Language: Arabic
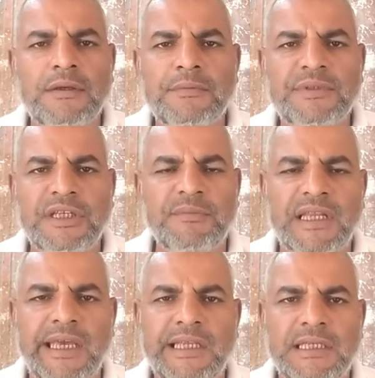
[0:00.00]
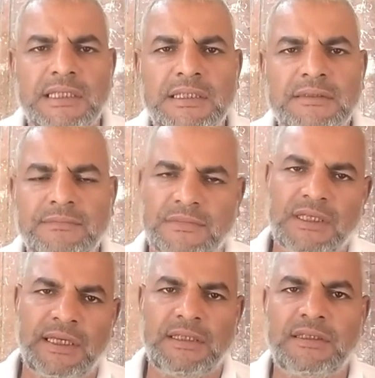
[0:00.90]
بتحمي الخليج
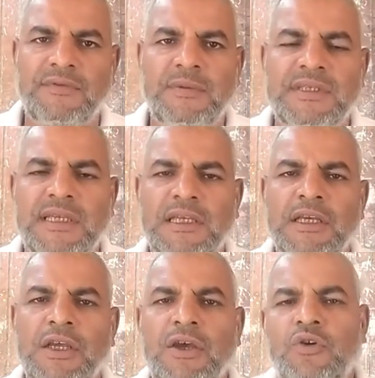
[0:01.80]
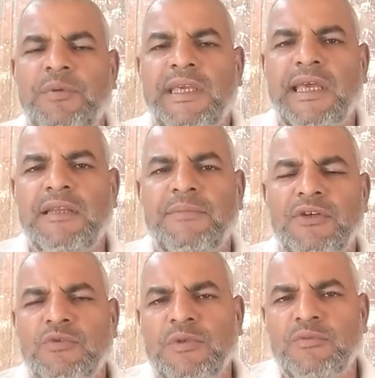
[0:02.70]
يعني أنت فاهم إزاي؟ هو بيتكلم
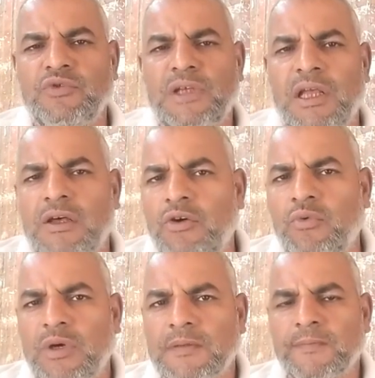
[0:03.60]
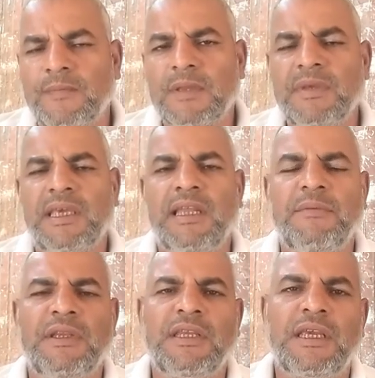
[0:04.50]
برضه من منطلق قوة
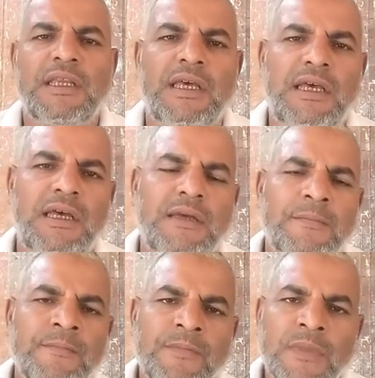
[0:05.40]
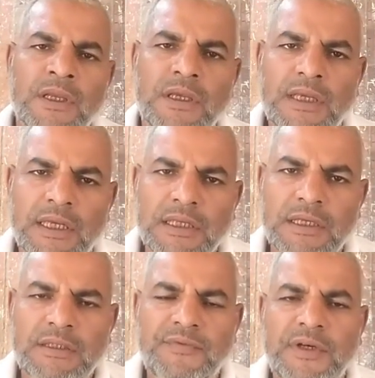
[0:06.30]
نتكلم ان احنا يعني
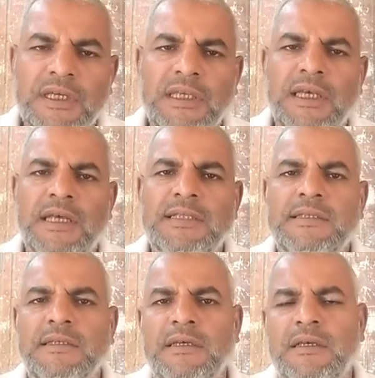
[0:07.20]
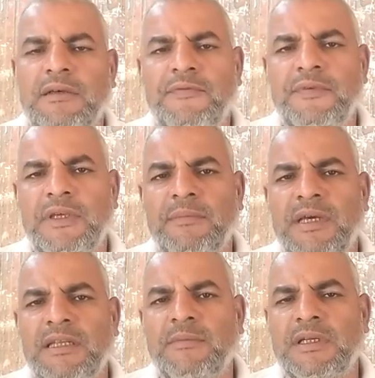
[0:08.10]
اتفاقيات آه، في
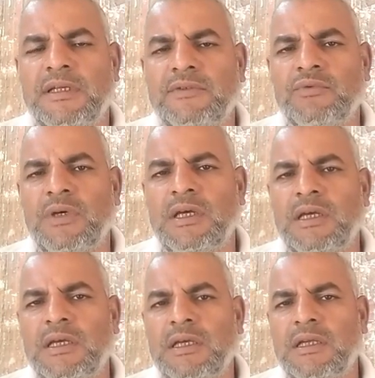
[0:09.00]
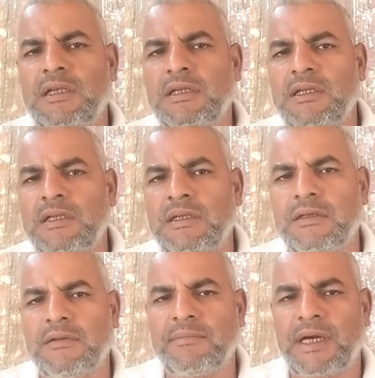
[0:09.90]
مع الامارات
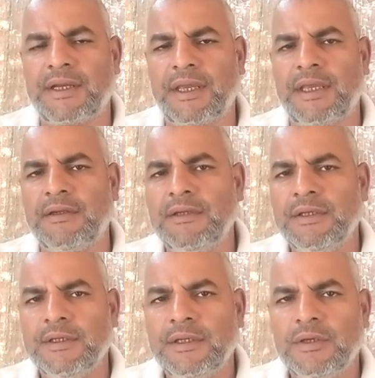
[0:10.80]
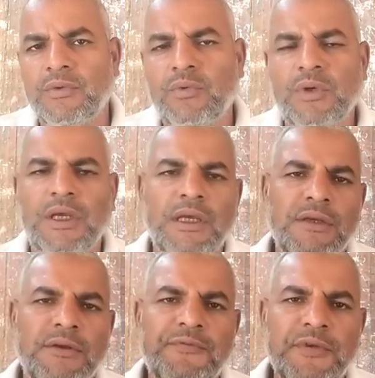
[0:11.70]
والبحرين آه،
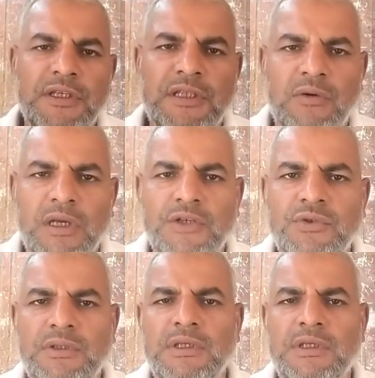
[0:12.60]
وفي تواجد